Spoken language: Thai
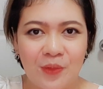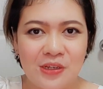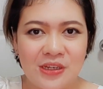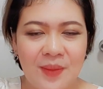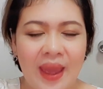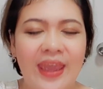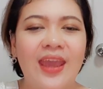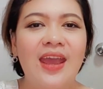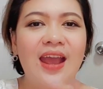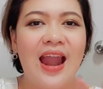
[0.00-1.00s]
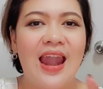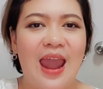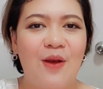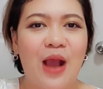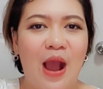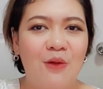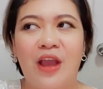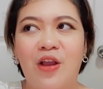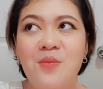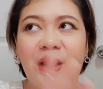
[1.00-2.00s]
ใช่ไหมแล้วเขาเนี่ย
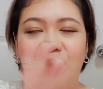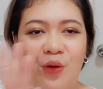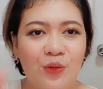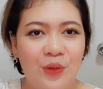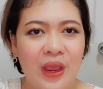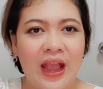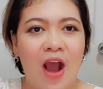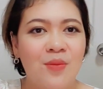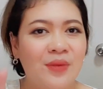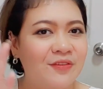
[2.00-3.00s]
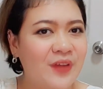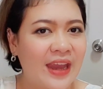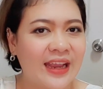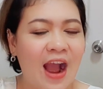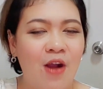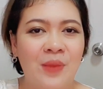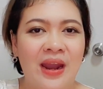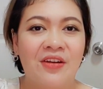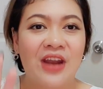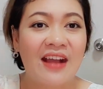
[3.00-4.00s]
ก็เหมือนคนคุยเก่าเหมือนแฟนเก่าเหมือน
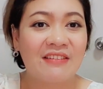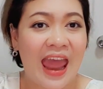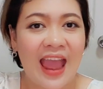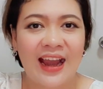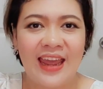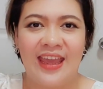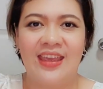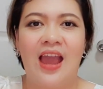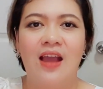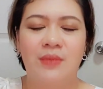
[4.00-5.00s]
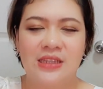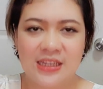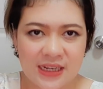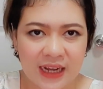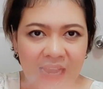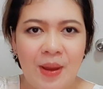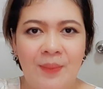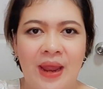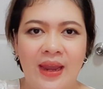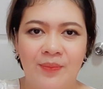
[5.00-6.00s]
รักแรกอะไรอย่างเงี้ยมันจะเจออะไรแบบ
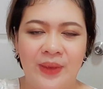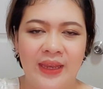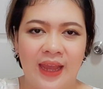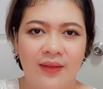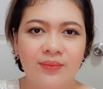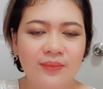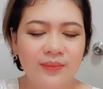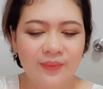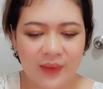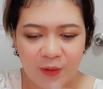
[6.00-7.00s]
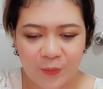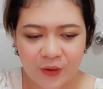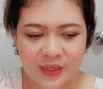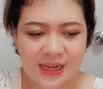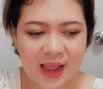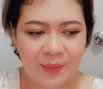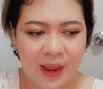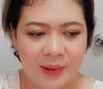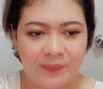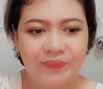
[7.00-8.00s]
นั้นนะปีเนี้ยแล้วคุณก็จะกลับมา
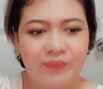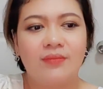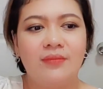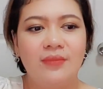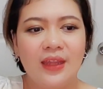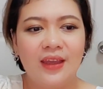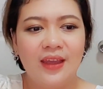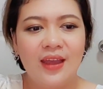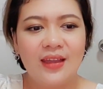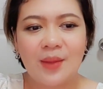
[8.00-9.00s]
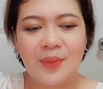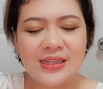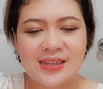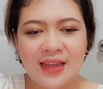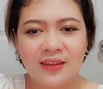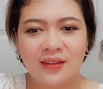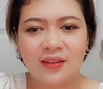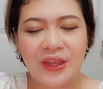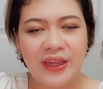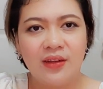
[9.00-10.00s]
แบบทำไมฉันต้อ
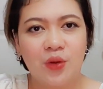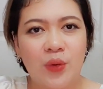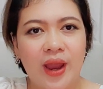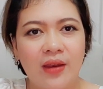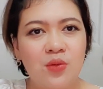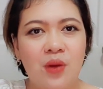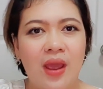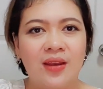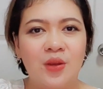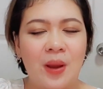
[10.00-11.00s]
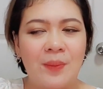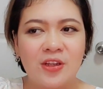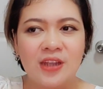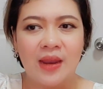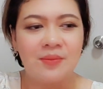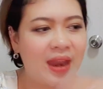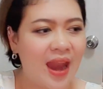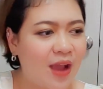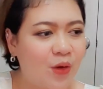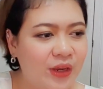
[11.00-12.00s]
งคิดถึงคนนั้นด้วยหรือว่าเพราะฉันไม่ได้
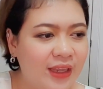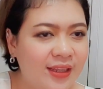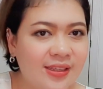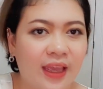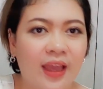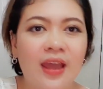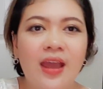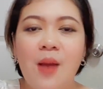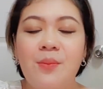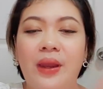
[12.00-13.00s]
รักคนนี้จริงๆมัน